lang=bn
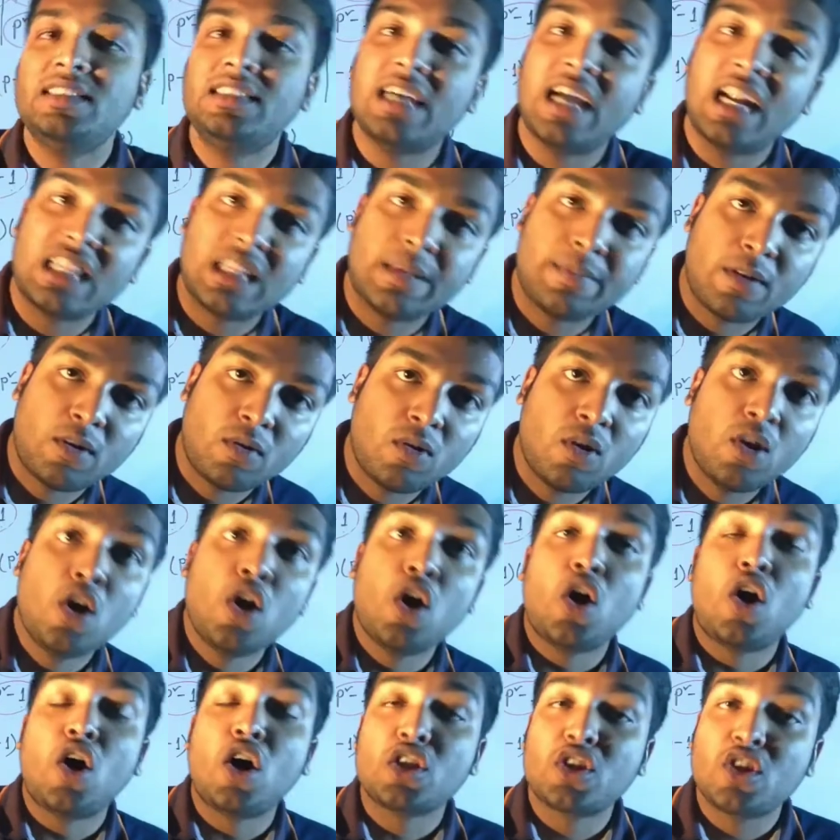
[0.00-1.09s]
জানাতে পারো
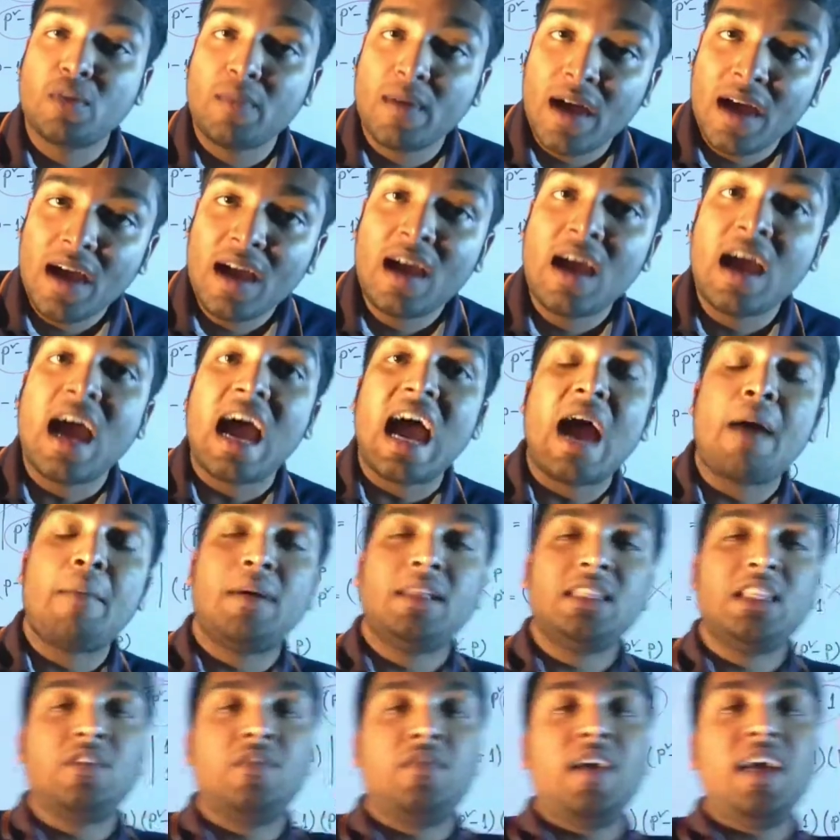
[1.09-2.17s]
অথবা
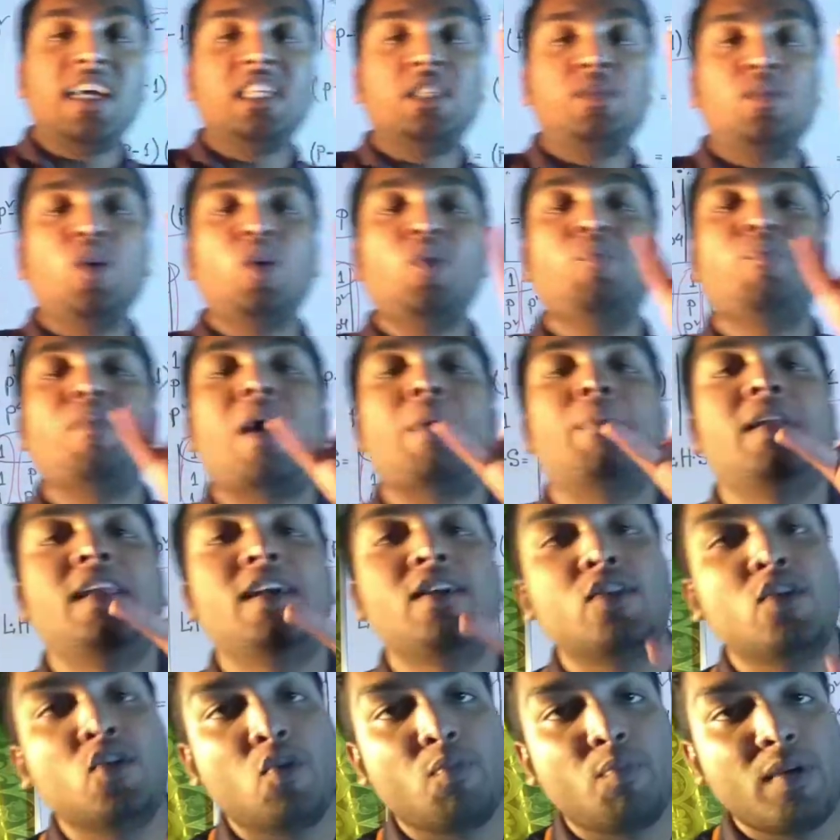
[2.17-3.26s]
আমাদের ফেসবুক
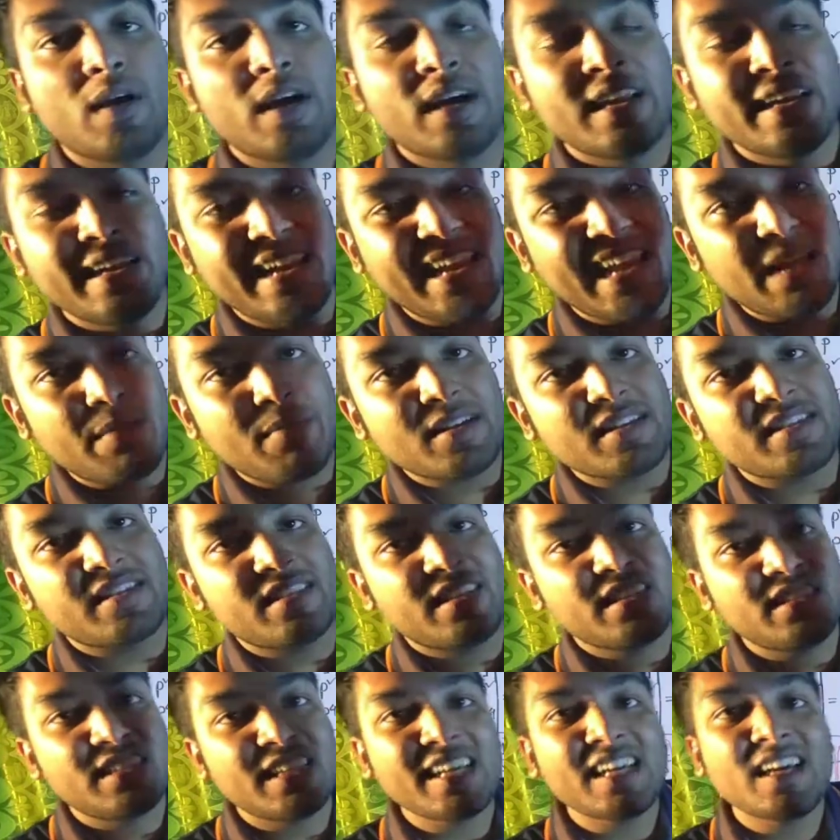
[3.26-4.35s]
পাবলিক গ্রুপ ডিএমএস
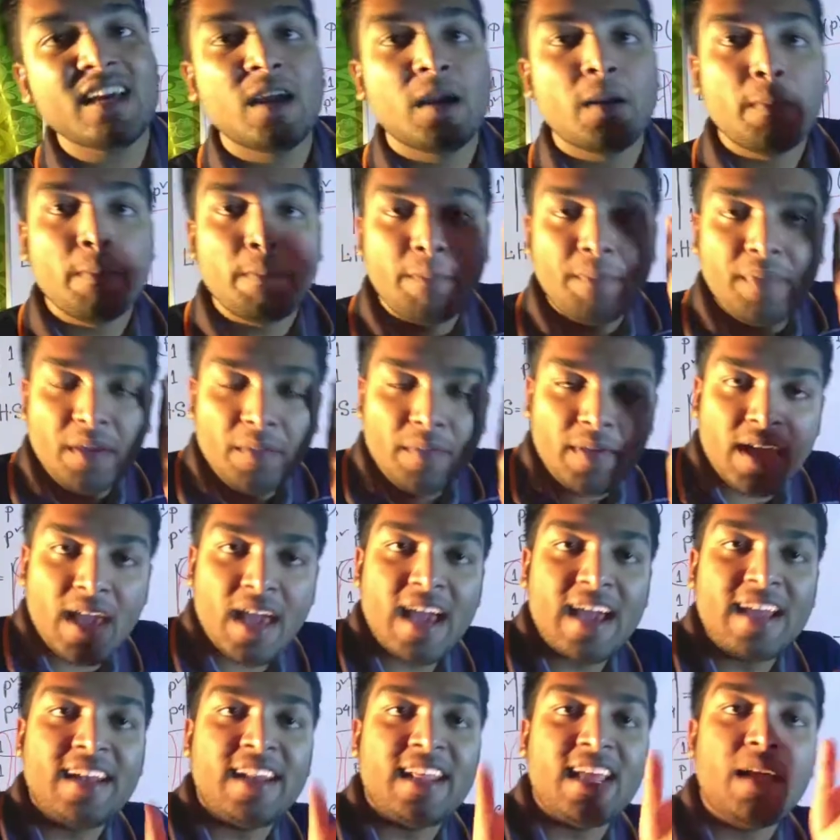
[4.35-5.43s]
টিচিং বিবিএ
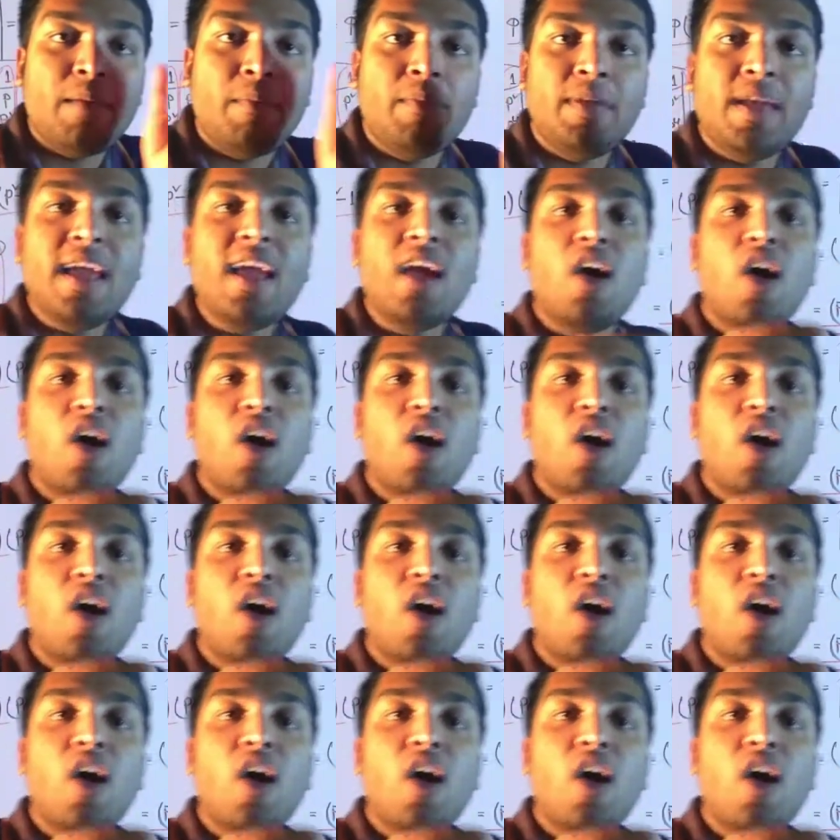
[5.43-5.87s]
অ্যান্ড এম